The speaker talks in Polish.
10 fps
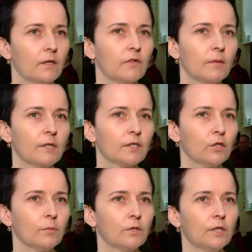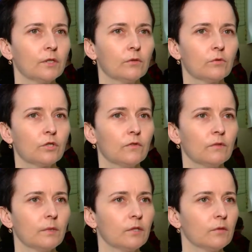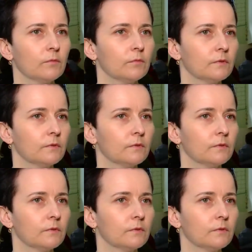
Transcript: W ramach tego projektu uczniowie mają